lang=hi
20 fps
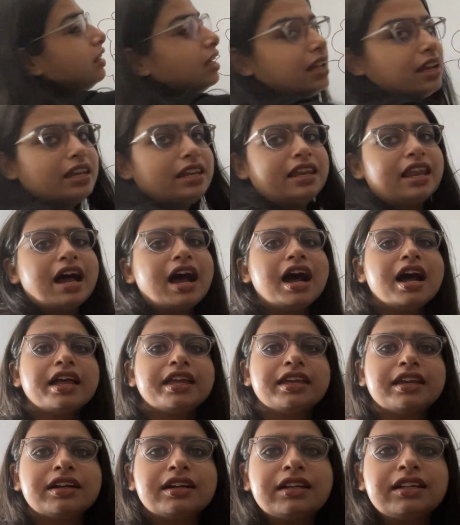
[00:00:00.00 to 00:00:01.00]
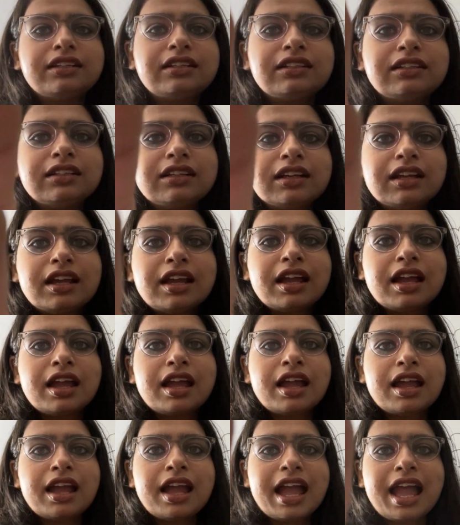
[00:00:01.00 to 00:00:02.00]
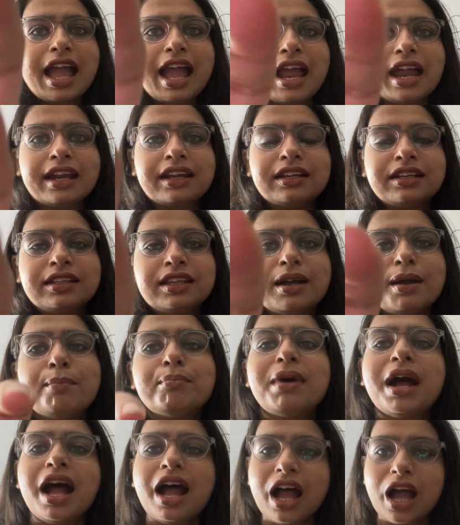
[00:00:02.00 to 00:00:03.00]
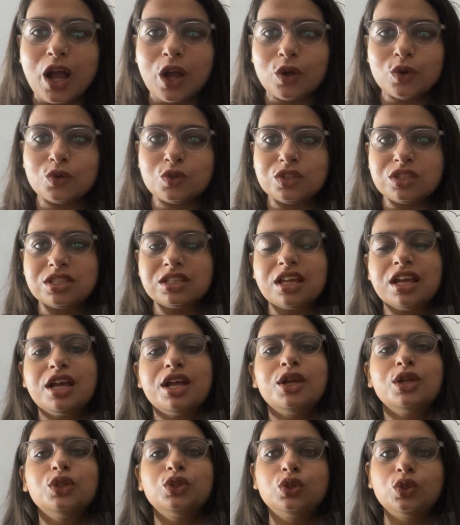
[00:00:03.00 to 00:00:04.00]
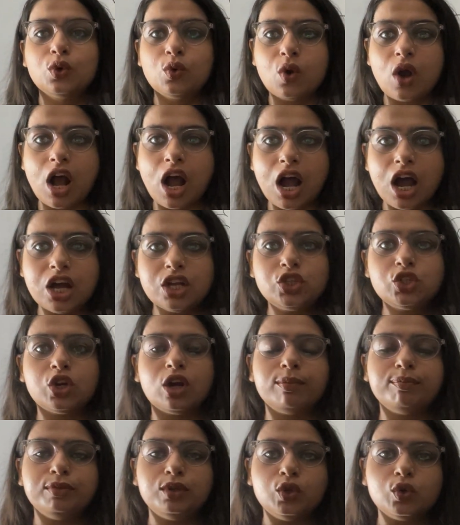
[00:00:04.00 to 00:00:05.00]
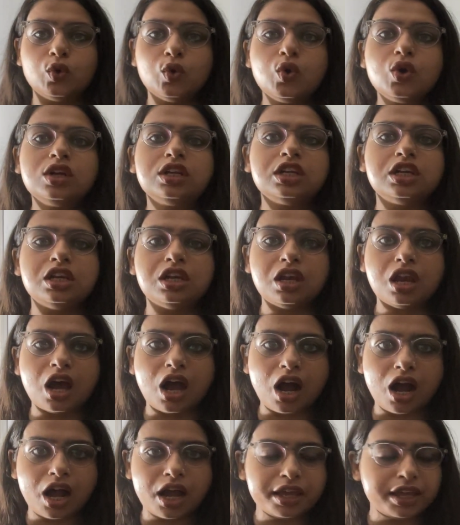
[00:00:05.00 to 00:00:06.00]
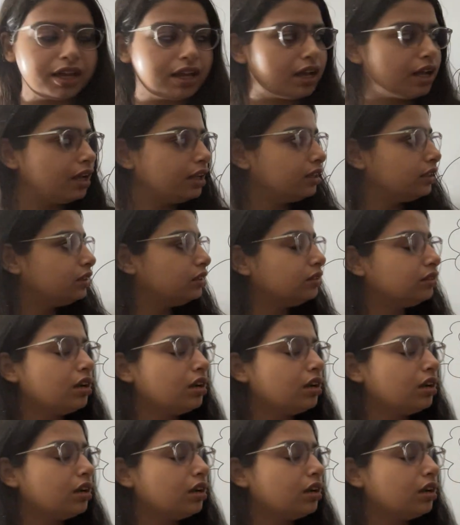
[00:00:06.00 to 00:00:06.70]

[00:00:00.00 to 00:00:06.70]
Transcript: द लायन एंड द माउस तो आज हम लोग लायन